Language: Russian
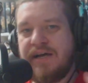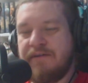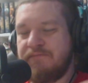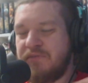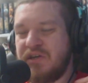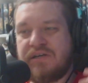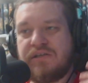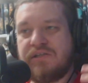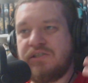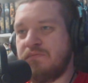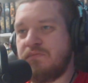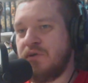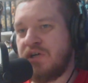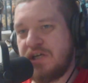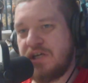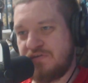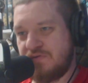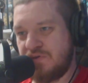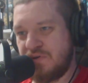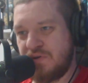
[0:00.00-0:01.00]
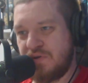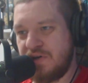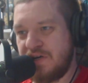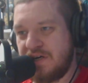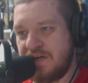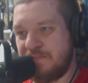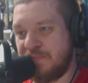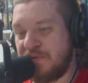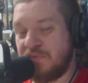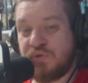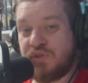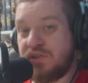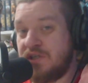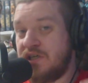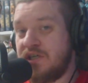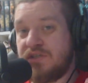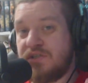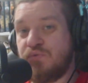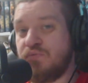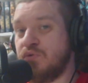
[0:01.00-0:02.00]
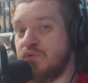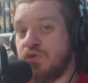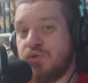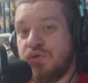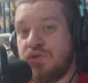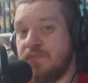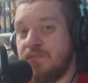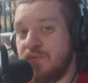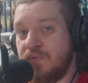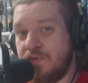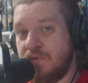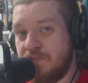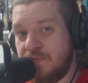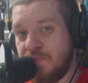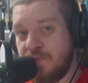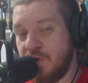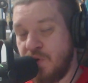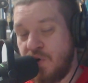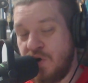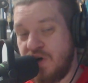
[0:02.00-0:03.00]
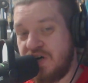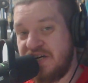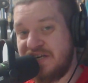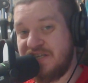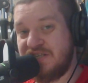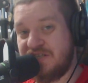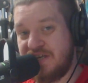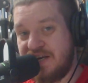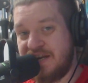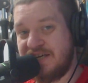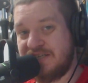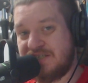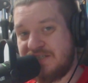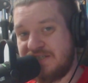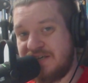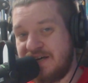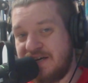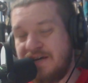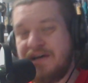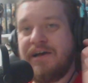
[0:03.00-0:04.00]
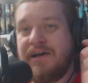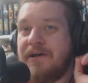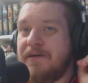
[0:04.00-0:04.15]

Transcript: так и не собираюсь в нее играть, потому что есть, думаю, что-то много, много интереснее.